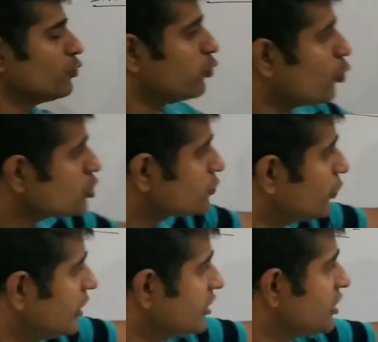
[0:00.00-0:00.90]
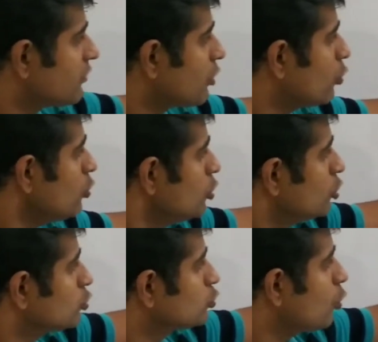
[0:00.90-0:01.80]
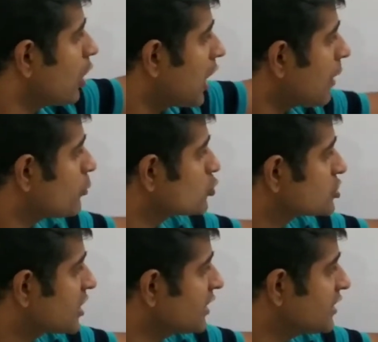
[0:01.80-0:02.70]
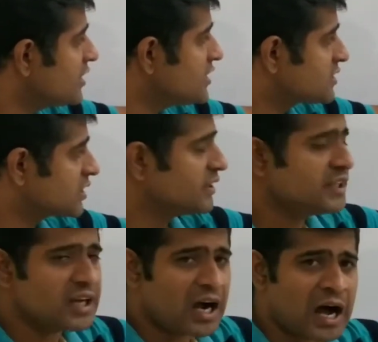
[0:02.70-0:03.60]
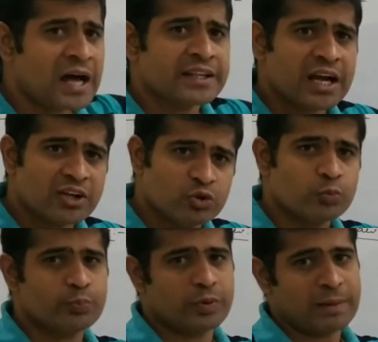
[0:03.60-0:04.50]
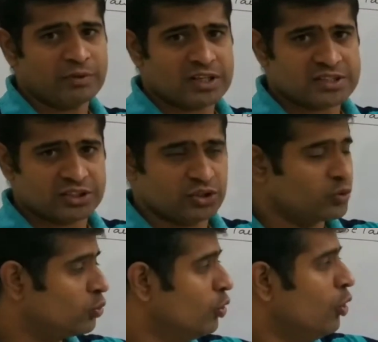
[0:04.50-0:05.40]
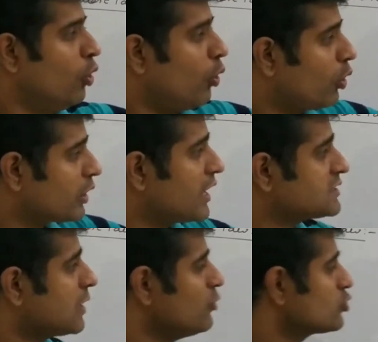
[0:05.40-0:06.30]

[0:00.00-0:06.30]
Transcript: फोर्स फील्ड दिया हुआ हो तो आप उस कण की स्थिति आर या यू प्राप्त कर सकते हो और ऐसा भी हो